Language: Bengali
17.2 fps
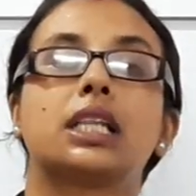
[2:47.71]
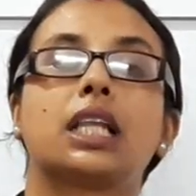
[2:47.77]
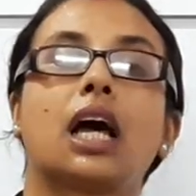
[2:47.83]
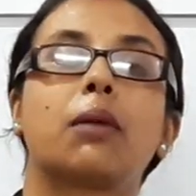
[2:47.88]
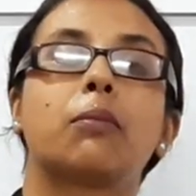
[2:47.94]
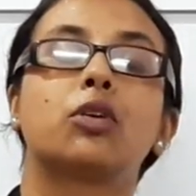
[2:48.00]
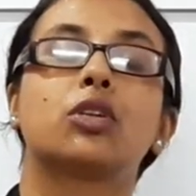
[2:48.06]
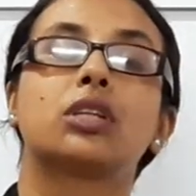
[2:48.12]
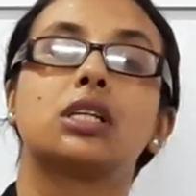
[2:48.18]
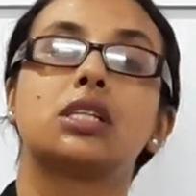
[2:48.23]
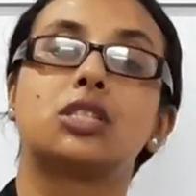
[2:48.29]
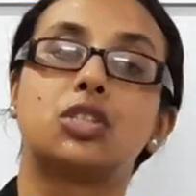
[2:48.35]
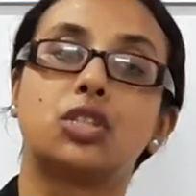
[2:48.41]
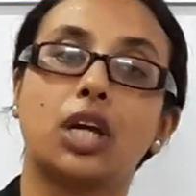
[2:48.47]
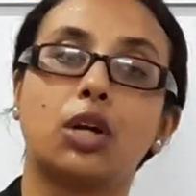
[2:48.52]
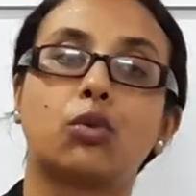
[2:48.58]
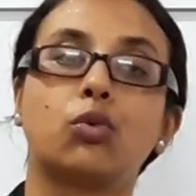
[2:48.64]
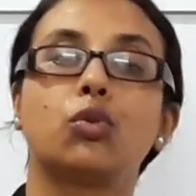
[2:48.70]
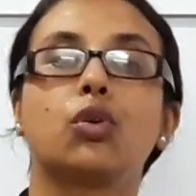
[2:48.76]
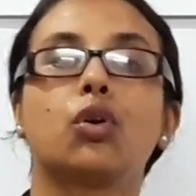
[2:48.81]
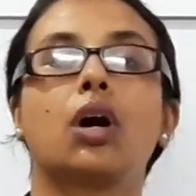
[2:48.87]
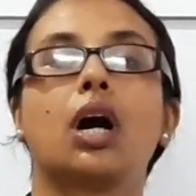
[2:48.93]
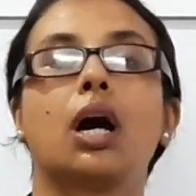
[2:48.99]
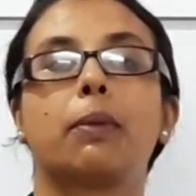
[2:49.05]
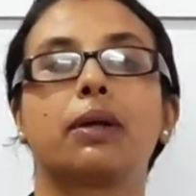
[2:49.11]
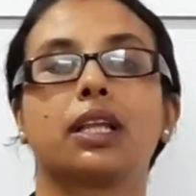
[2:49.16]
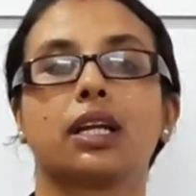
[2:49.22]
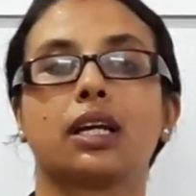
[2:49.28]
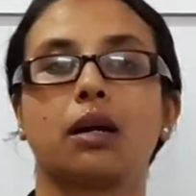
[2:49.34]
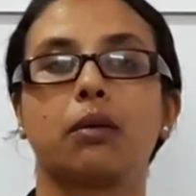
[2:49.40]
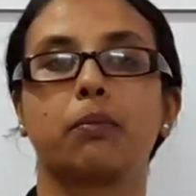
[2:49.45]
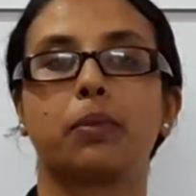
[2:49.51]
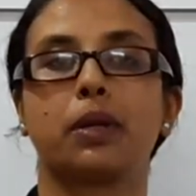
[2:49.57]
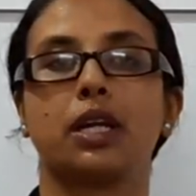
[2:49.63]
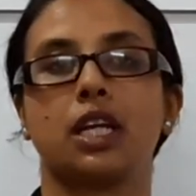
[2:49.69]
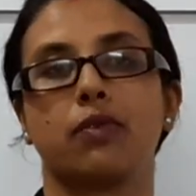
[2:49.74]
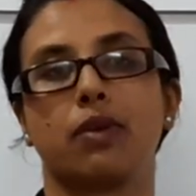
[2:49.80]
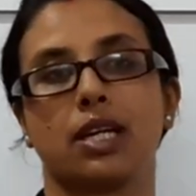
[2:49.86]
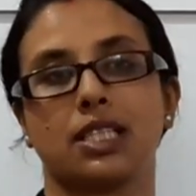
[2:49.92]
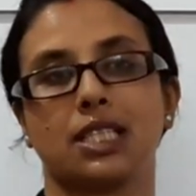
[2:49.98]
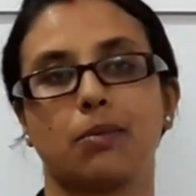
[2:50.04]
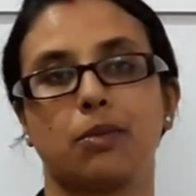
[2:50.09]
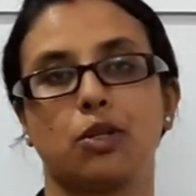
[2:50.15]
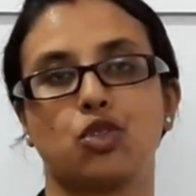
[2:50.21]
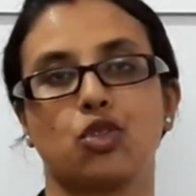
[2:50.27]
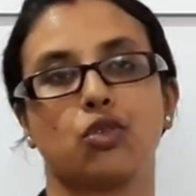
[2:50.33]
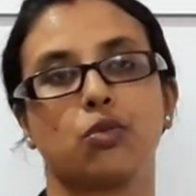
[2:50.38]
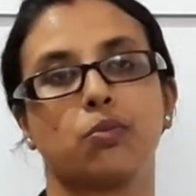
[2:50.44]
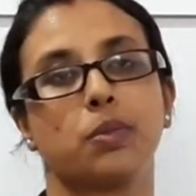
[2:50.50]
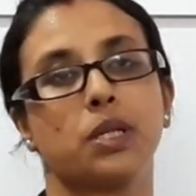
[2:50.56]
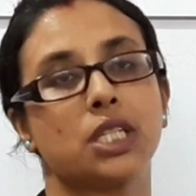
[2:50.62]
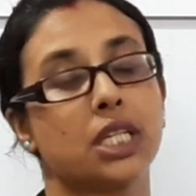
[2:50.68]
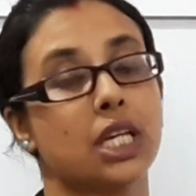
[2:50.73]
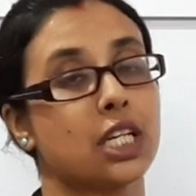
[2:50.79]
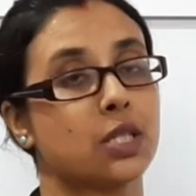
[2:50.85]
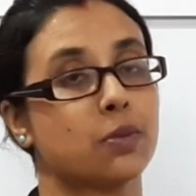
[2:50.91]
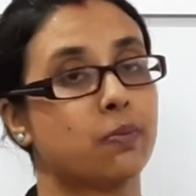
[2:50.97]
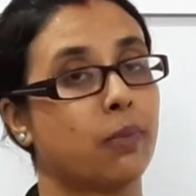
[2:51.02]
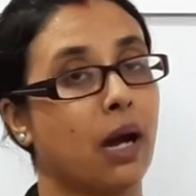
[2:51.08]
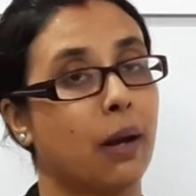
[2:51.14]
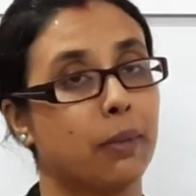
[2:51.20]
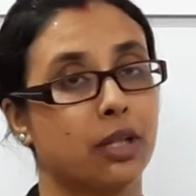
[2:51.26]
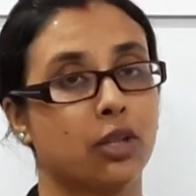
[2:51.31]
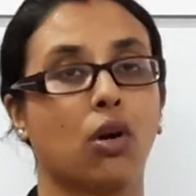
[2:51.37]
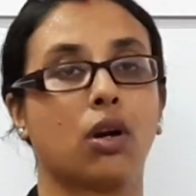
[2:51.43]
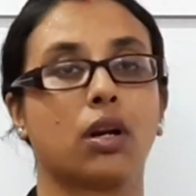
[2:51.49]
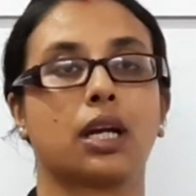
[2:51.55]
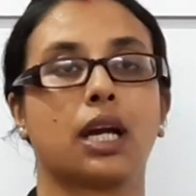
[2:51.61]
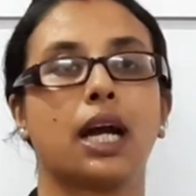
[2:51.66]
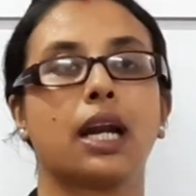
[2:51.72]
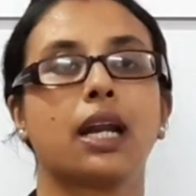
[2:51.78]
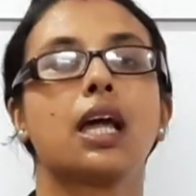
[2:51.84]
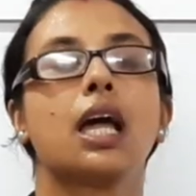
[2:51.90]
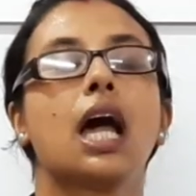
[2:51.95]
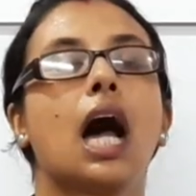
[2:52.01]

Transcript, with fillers: তার মধ্যে যেগুলো আমাদের কম্পিটিটিভ এক্সামের জন্য বিশেষভাবে দরকার